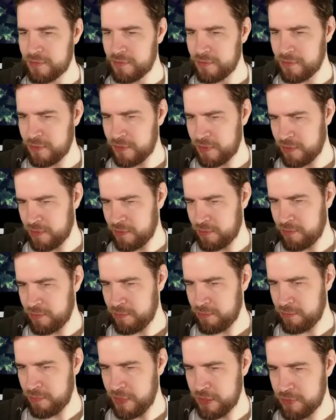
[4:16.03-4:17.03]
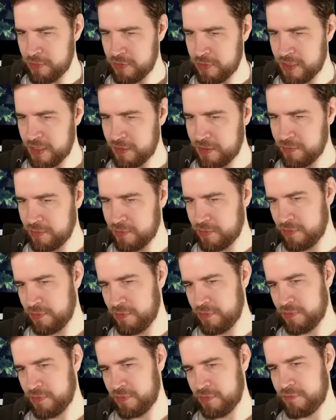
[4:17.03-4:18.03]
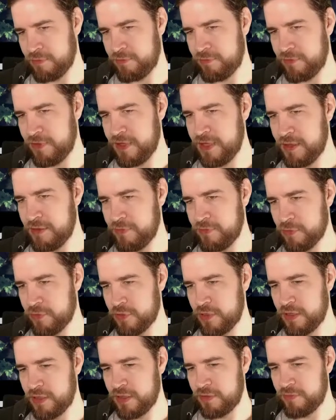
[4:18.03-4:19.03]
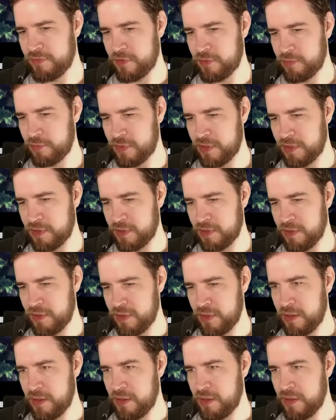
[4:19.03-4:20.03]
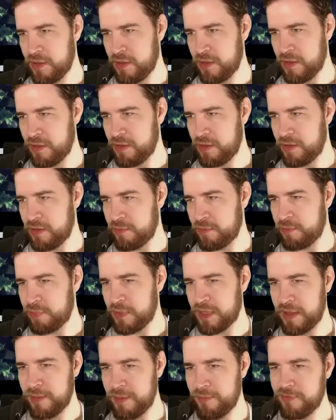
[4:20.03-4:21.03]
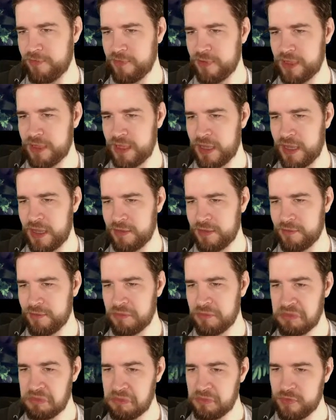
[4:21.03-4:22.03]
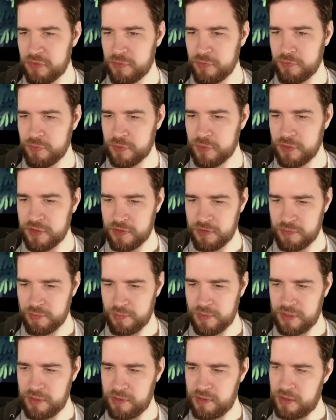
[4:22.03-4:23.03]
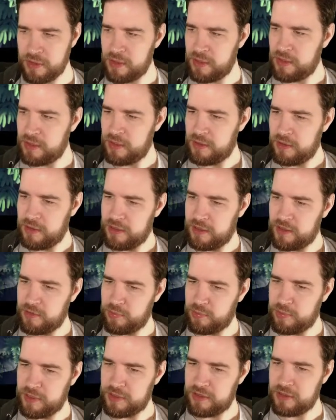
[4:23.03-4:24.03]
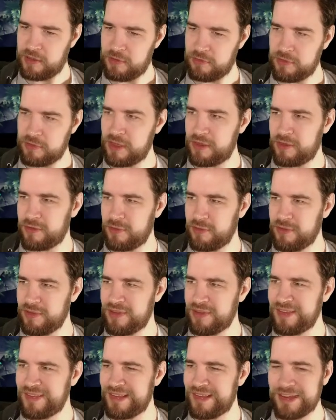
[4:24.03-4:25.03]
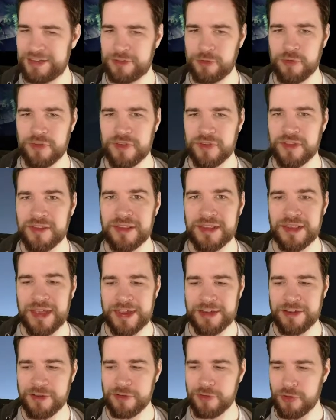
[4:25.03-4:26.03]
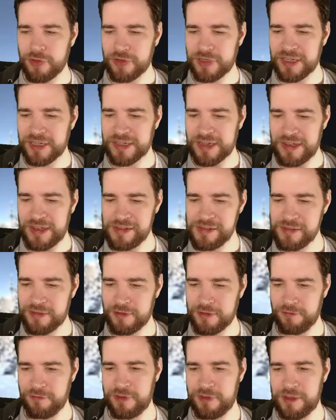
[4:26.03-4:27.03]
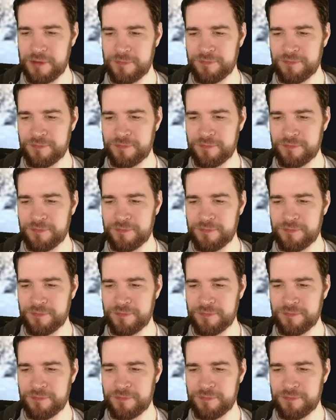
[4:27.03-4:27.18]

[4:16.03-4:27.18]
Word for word: ja, Männchen oder irgendein Viech wahrscheinlich, was man äh, bekämpfen kann. So würde ich das mal interpretieren. Und ansonsten sagt uns das leider noch nicht allzu viel.